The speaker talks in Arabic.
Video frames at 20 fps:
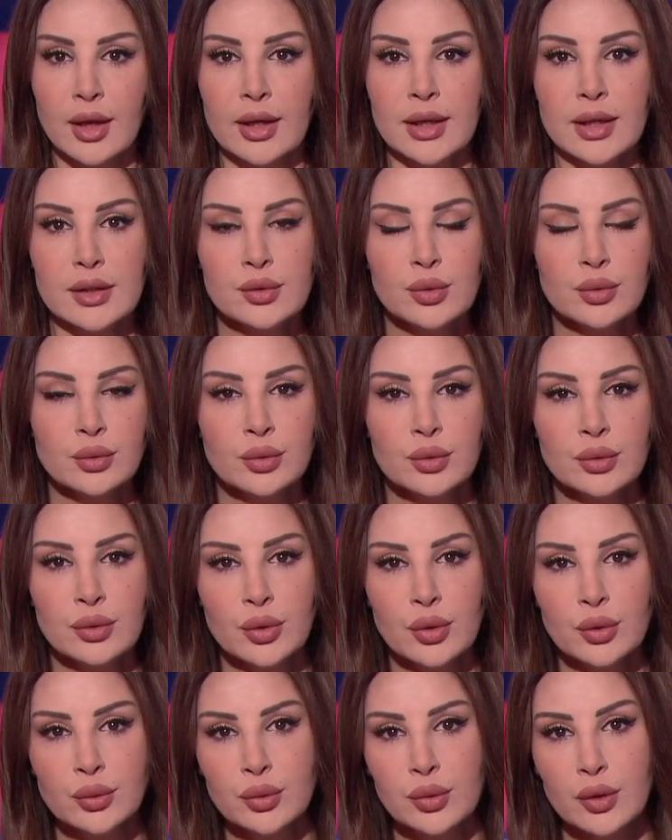يسود
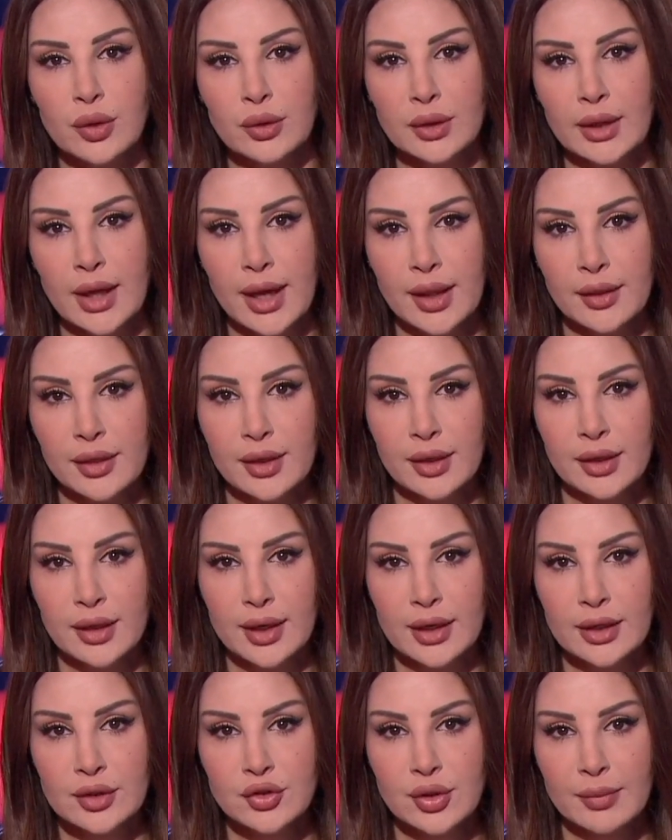هدوء حذر
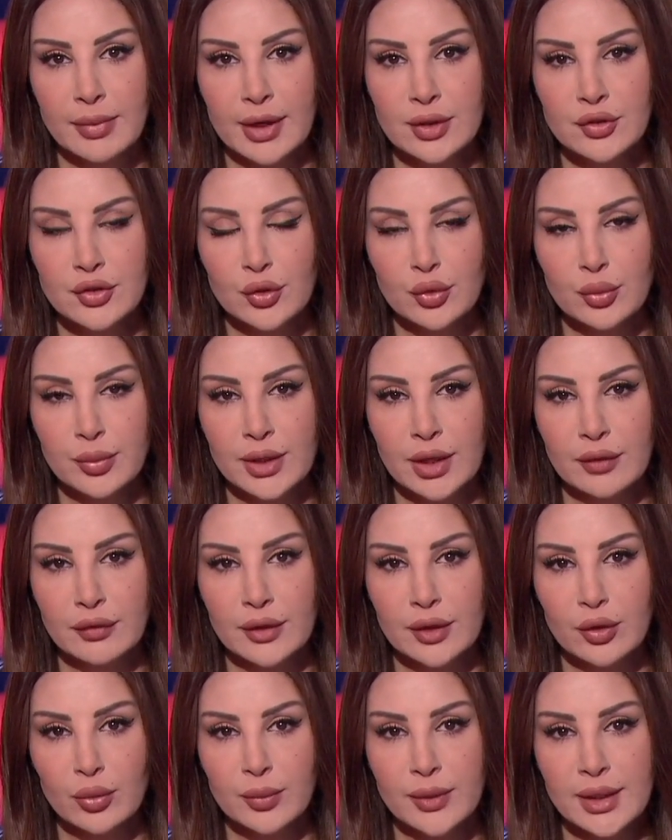الجبهة الجنوبية في
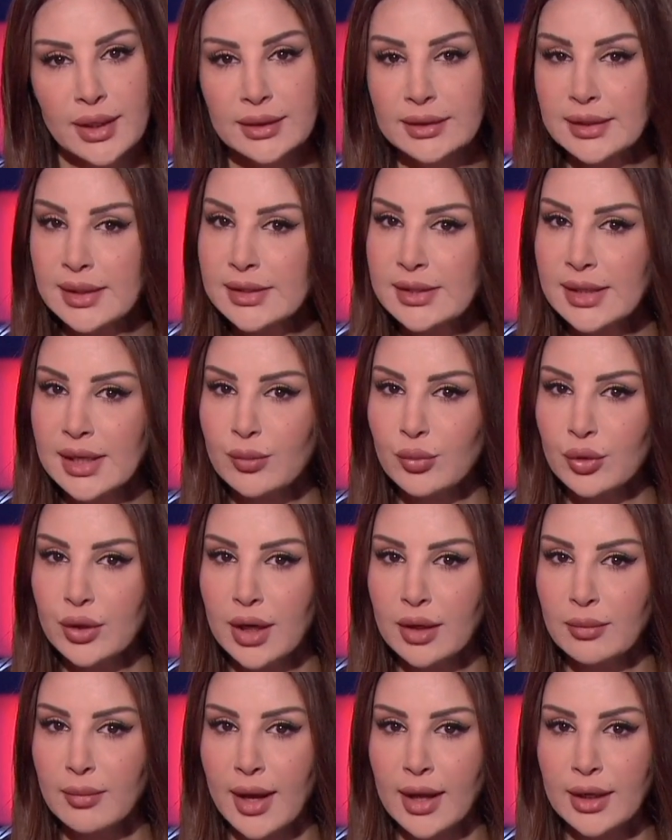لبنان تزامنا
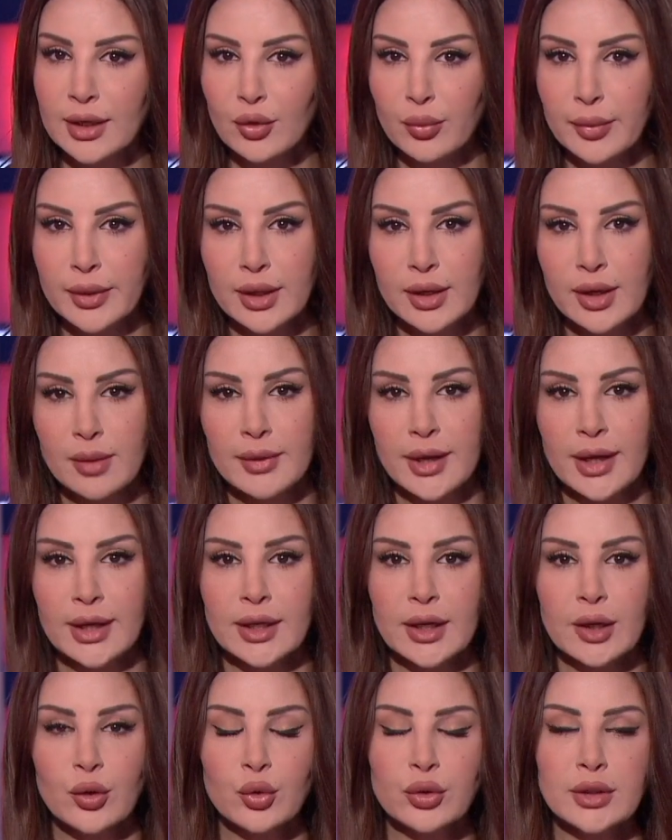مع اليوم الرابع
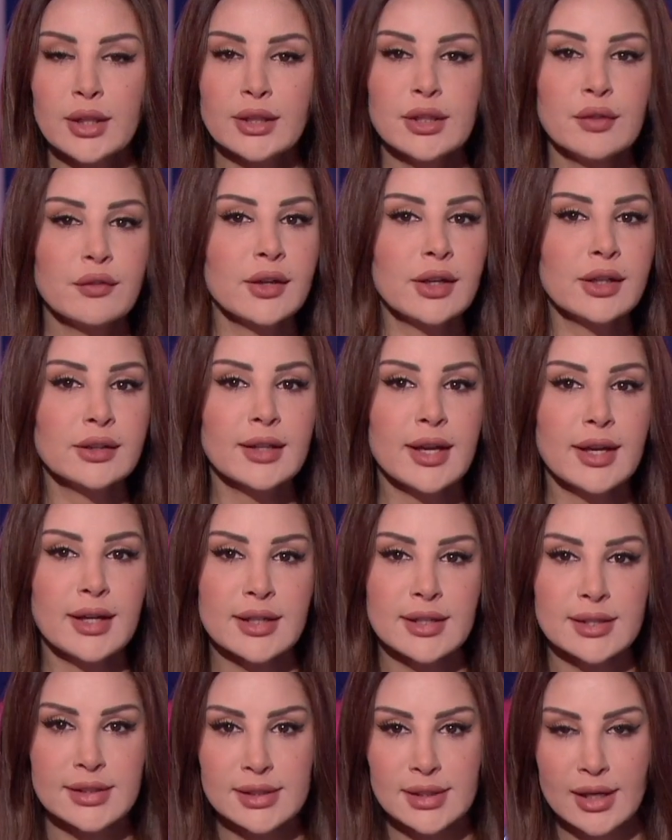للهدنة في قطاع
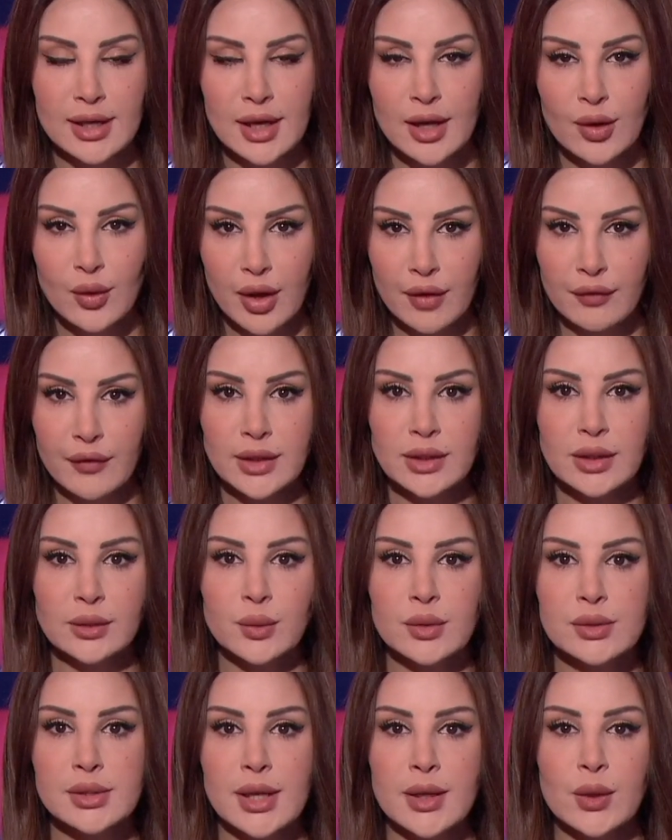غزة وأفادت
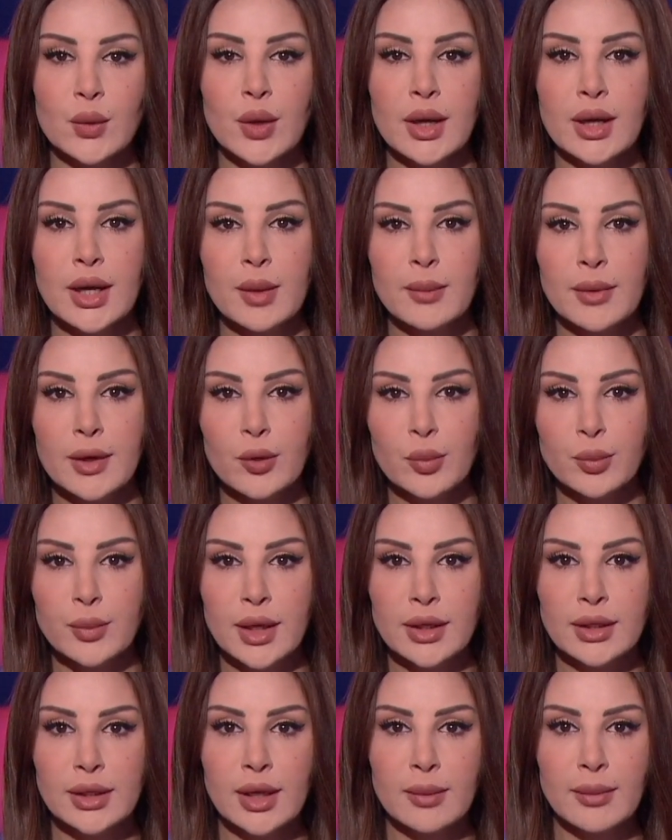وسائل أعلام
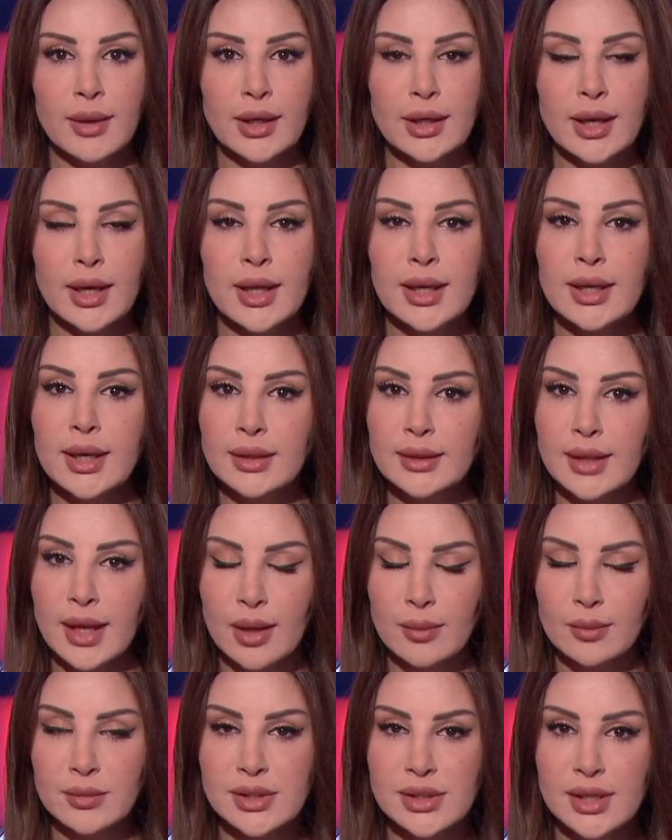لبنانية بأن ليلة
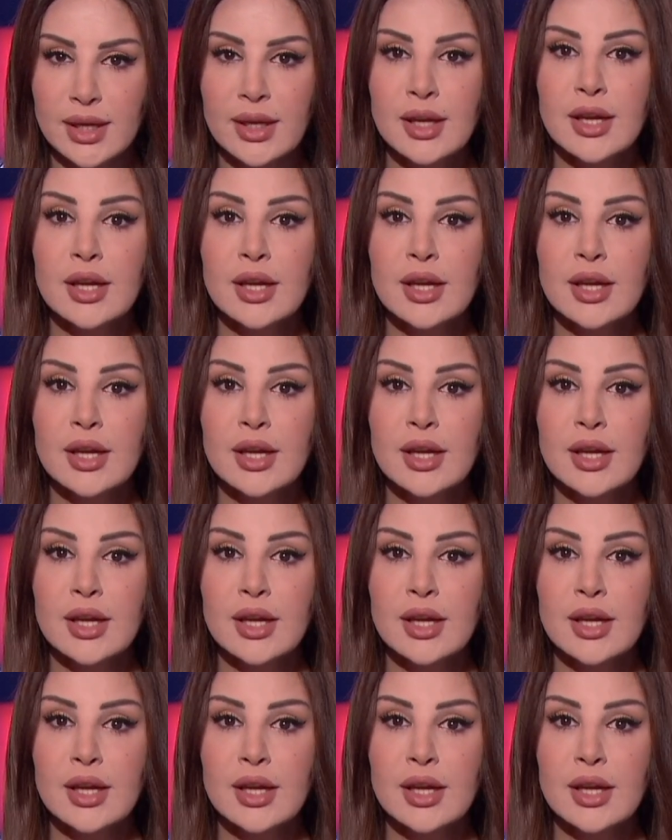أمس